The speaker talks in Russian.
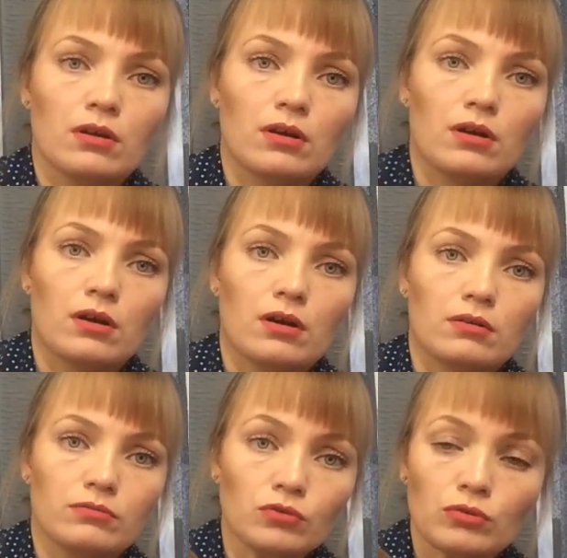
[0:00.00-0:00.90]

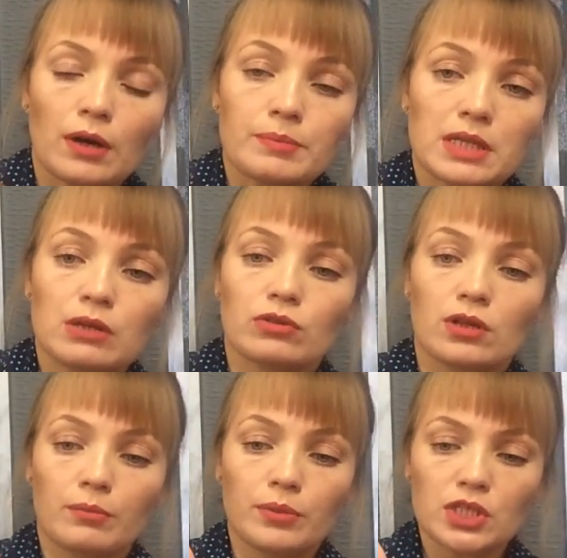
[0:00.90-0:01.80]
а, ну,
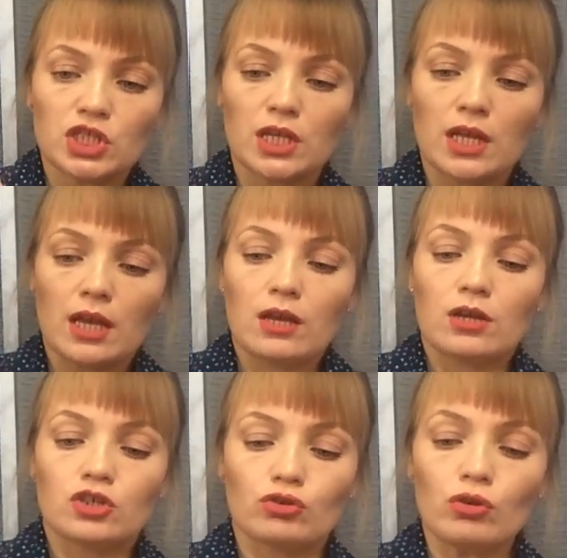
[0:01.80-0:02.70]
абсолютно обычный.
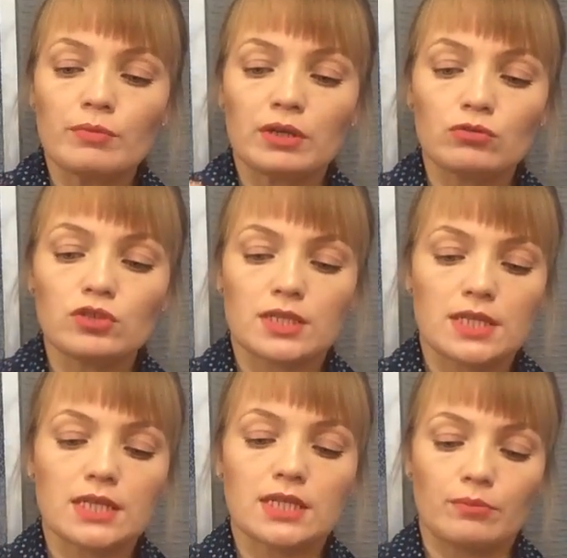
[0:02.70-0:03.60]
Что могу
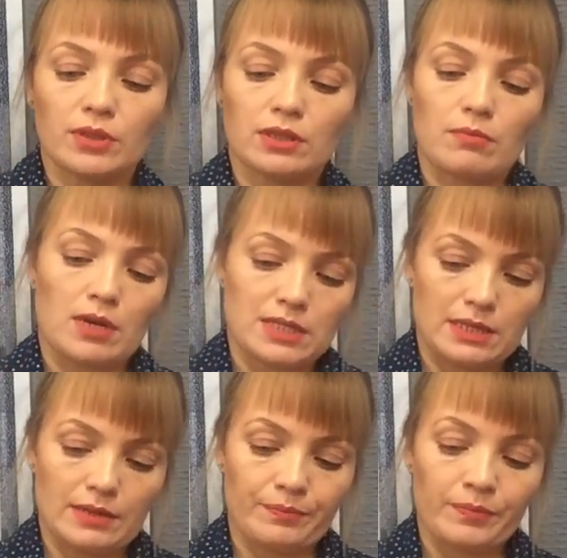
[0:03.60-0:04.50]
сказать об этом масле?